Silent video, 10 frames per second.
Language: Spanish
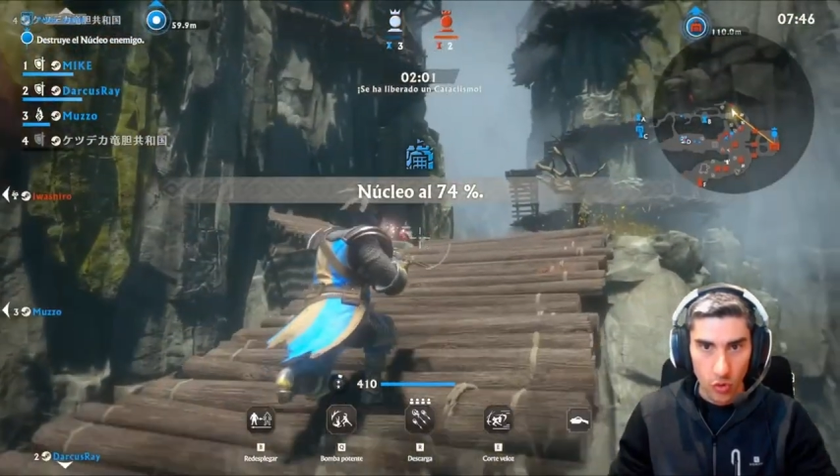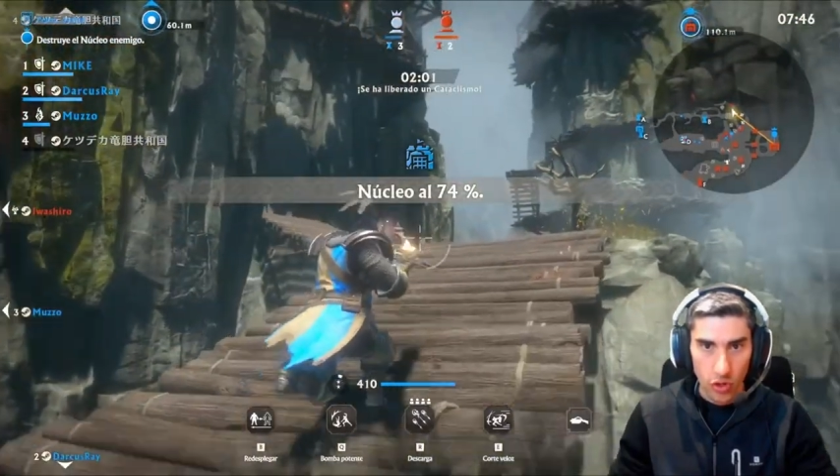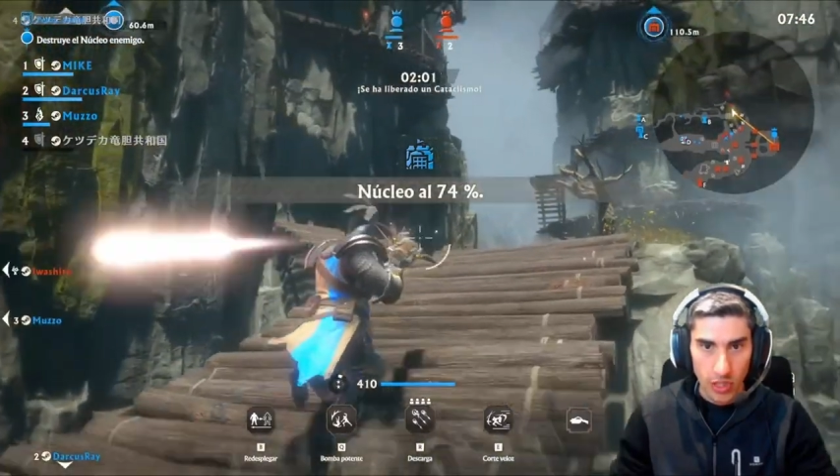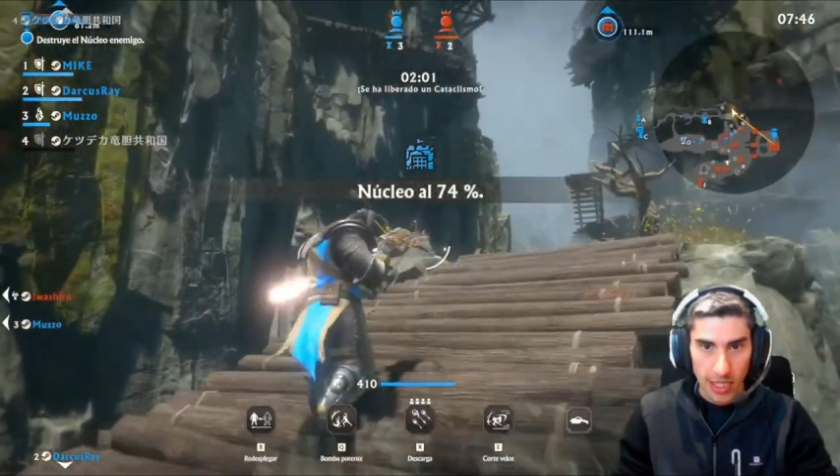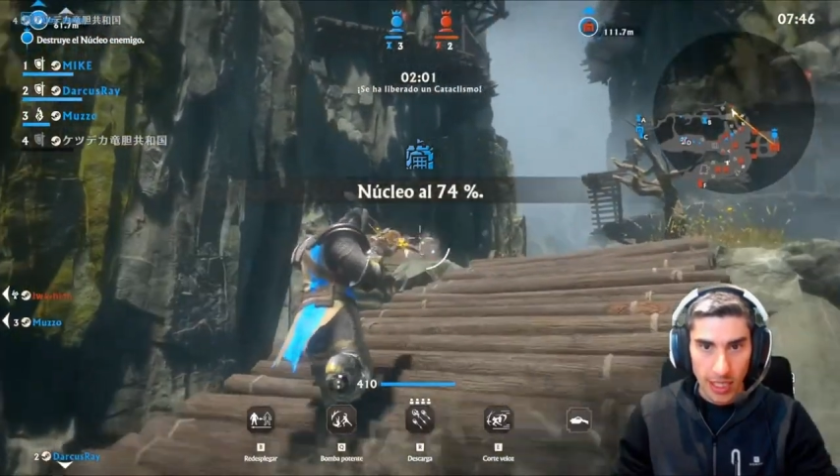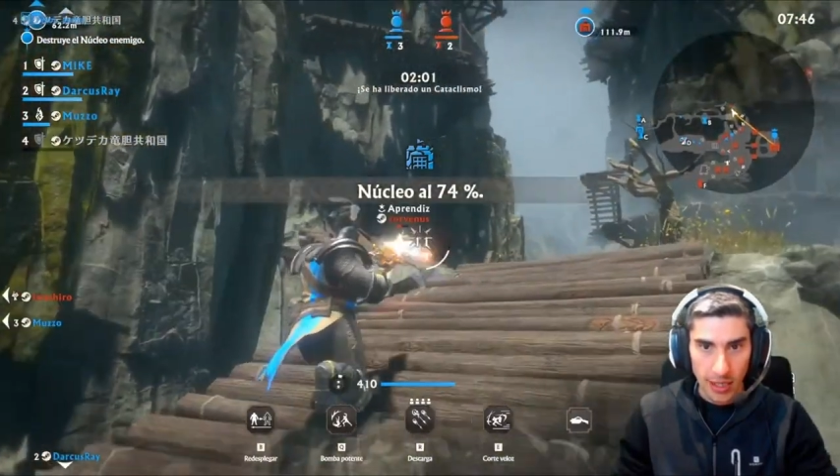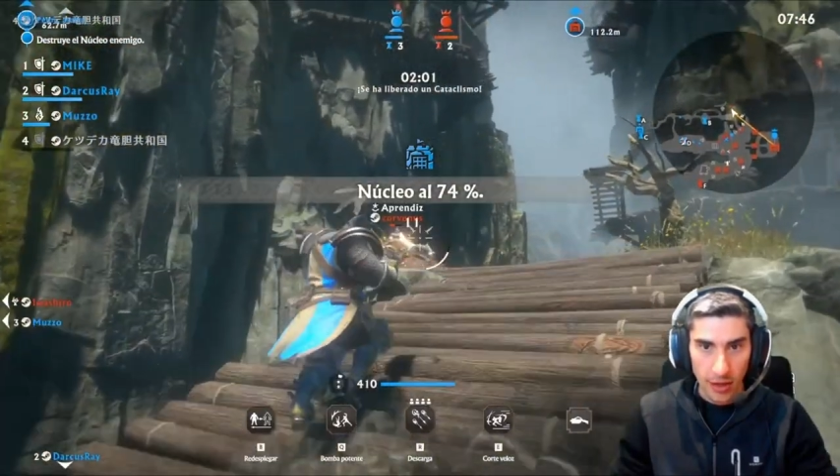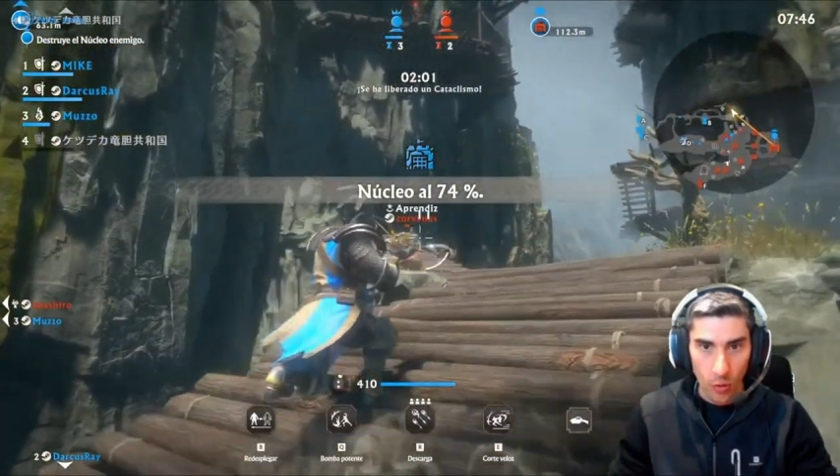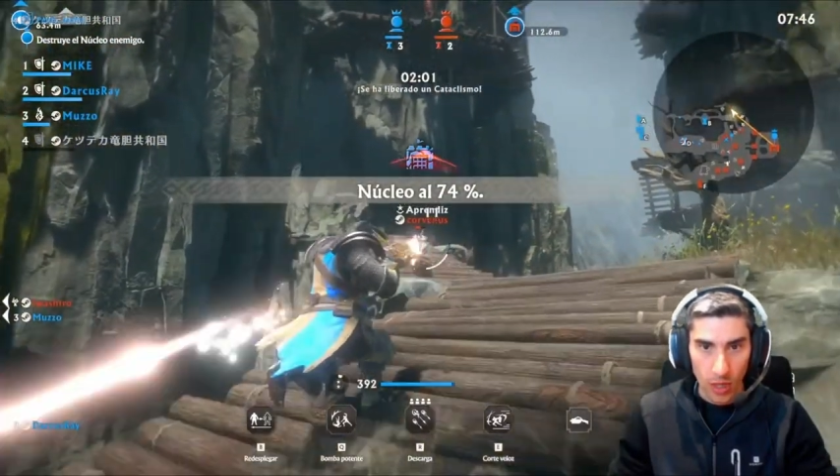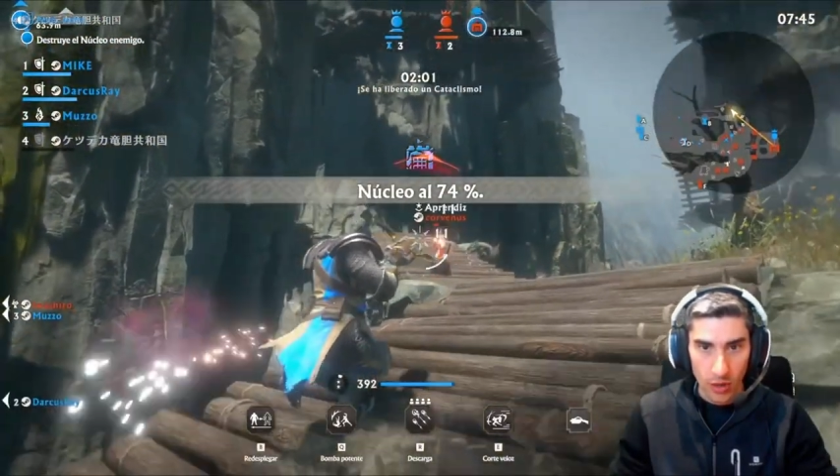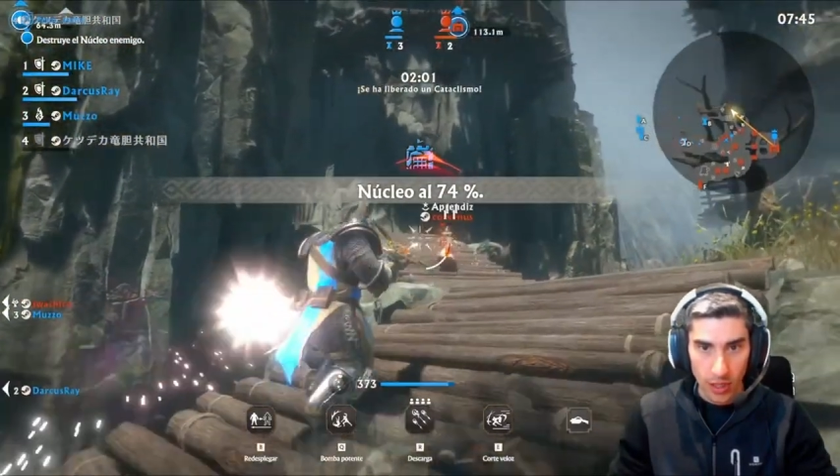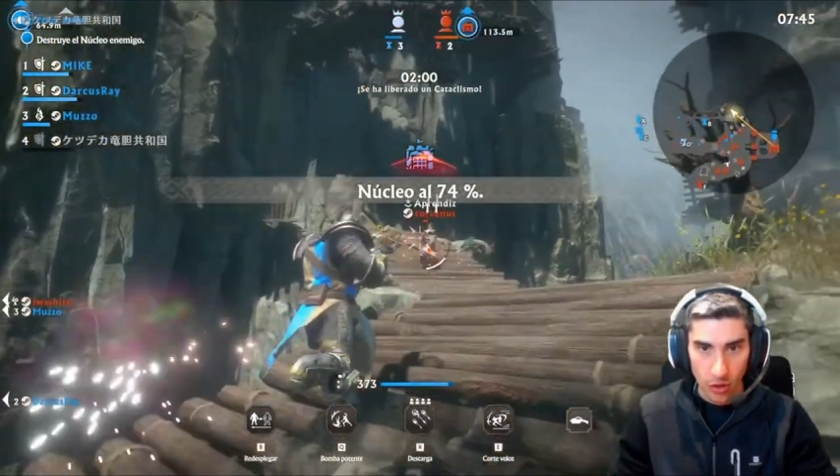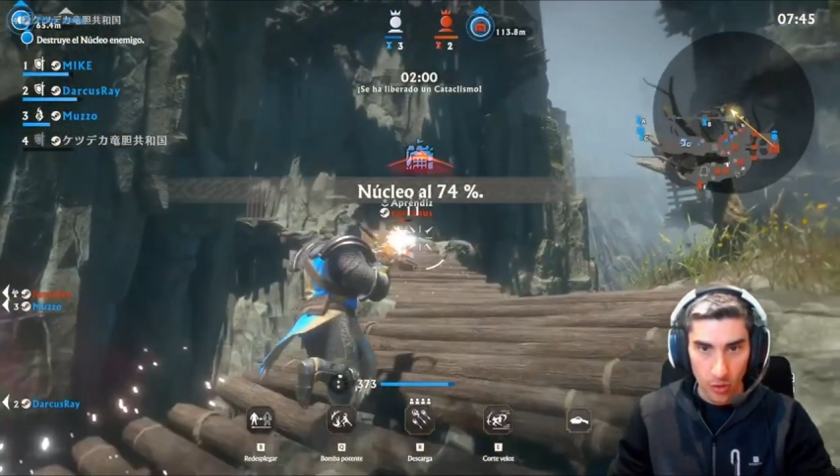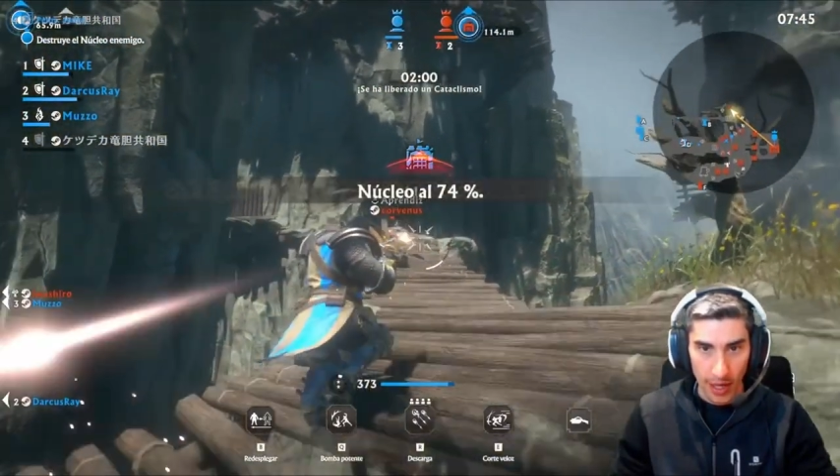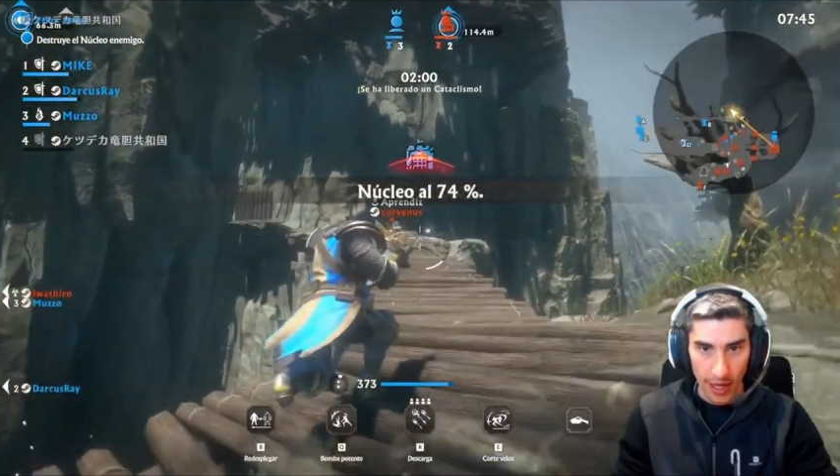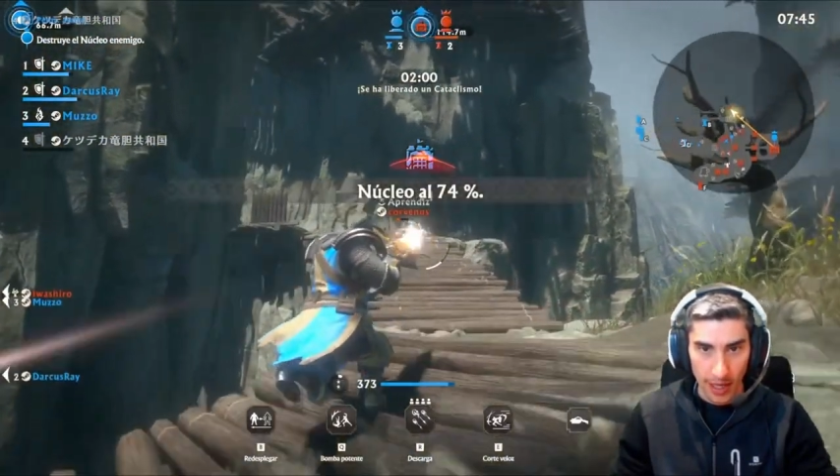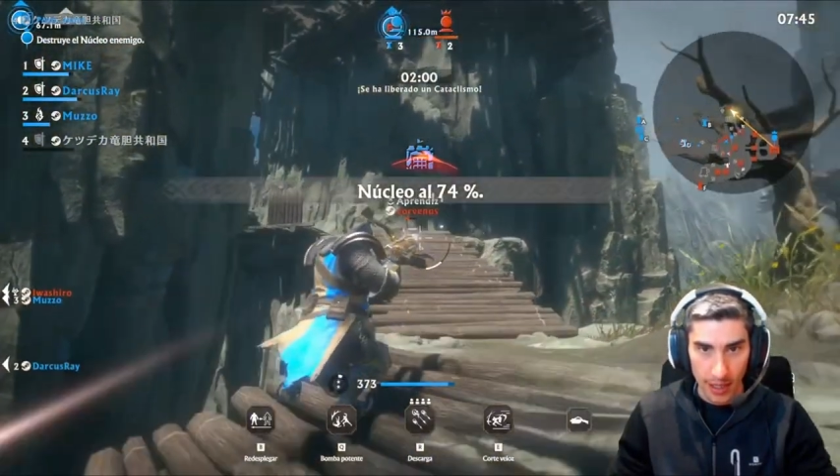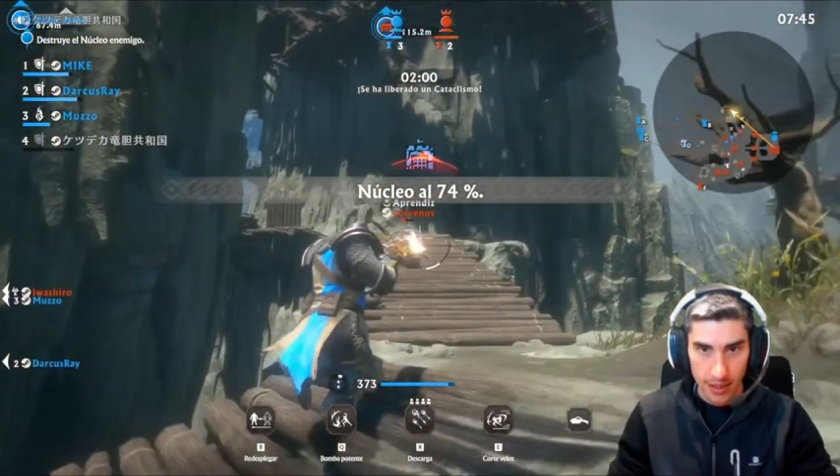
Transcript: está en 74, ¿eh? Se lo van a cargar.